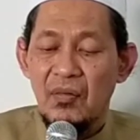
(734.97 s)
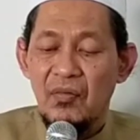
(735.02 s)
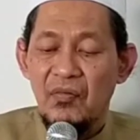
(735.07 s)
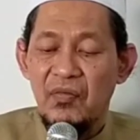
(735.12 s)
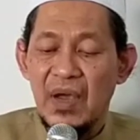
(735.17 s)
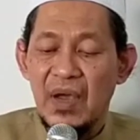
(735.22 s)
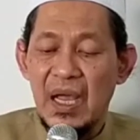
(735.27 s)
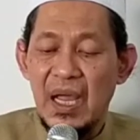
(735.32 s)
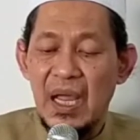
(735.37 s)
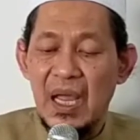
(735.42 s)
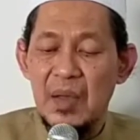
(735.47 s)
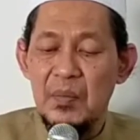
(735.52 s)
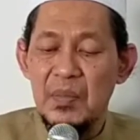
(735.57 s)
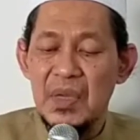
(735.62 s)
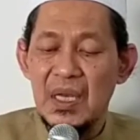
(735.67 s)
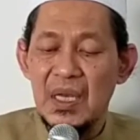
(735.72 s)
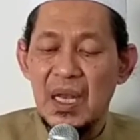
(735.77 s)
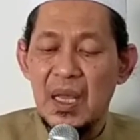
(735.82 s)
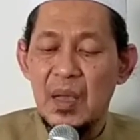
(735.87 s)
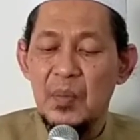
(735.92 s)
fa
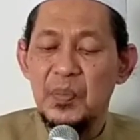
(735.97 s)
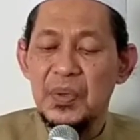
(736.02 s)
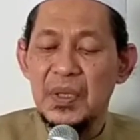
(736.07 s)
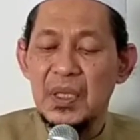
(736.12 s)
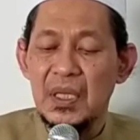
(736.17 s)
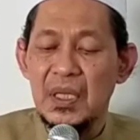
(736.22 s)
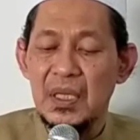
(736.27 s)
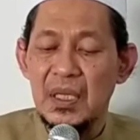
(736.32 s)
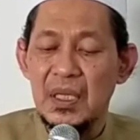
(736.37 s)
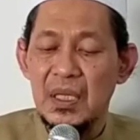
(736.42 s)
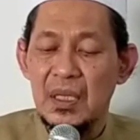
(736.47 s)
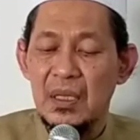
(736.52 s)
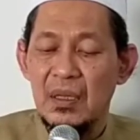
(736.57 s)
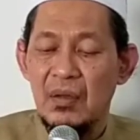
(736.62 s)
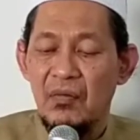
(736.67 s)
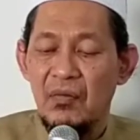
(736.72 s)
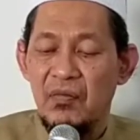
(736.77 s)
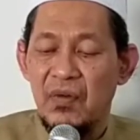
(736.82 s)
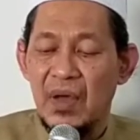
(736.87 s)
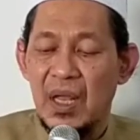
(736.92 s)
amila
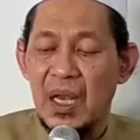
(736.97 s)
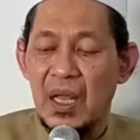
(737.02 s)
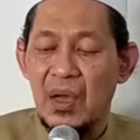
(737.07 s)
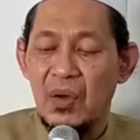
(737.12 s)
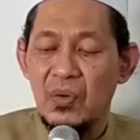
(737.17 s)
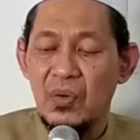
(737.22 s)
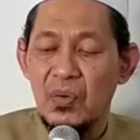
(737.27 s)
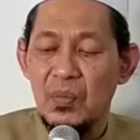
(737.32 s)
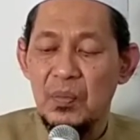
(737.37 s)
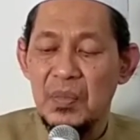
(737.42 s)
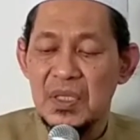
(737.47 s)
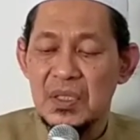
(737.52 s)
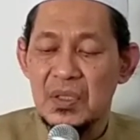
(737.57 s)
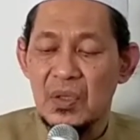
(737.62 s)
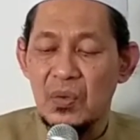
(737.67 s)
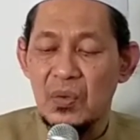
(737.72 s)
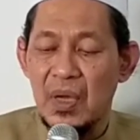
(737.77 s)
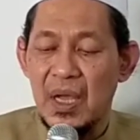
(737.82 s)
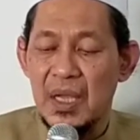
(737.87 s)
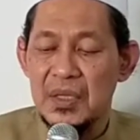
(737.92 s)
bihi falahu
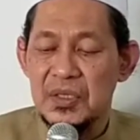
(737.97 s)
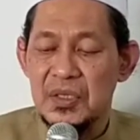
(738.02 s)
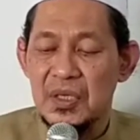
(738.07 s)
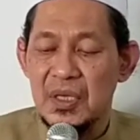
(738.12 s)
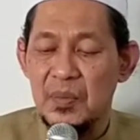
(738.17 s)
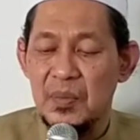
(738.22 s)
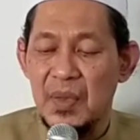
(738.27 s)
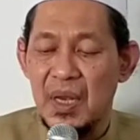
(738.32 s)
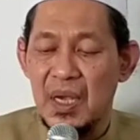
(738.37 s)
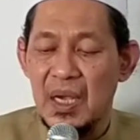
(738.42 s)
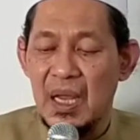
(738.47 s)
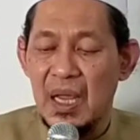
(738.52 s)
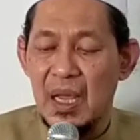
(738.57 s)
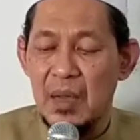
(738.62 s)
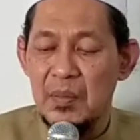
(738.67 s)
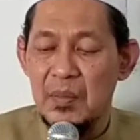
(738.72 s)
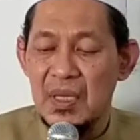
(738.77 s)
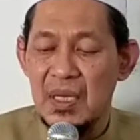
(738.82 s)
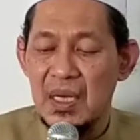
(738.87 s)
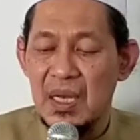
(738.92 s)
mislu ajriman
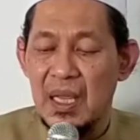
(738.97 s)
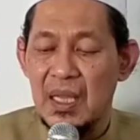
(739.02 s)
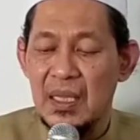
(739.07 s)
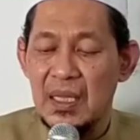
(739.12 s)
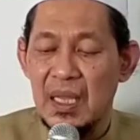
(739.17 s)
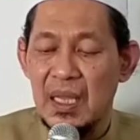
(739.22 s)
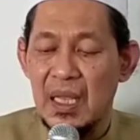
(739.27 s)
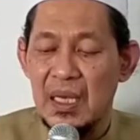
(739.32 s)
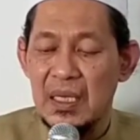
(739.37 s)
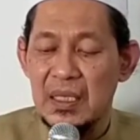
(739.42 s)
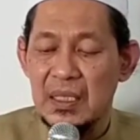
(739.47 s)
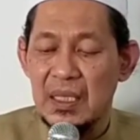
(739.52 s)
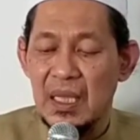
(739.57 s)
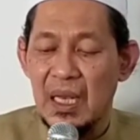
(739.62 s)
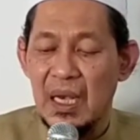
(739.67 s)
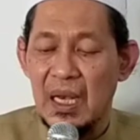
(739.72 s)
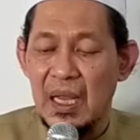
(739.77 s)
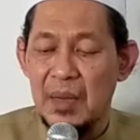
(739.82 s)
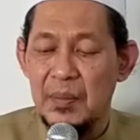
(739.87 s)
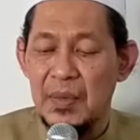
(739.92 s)
amila
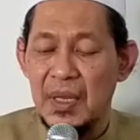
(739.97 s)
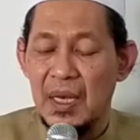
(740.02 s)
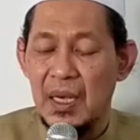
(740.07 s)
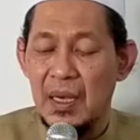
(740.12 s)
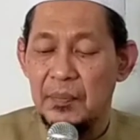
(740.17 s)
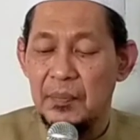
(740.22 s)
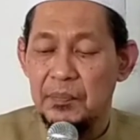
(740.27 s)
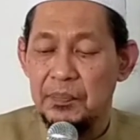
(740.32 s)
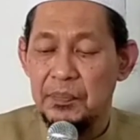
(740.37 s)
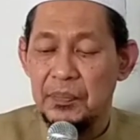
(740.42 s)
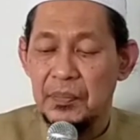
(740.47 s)
dzalikal amal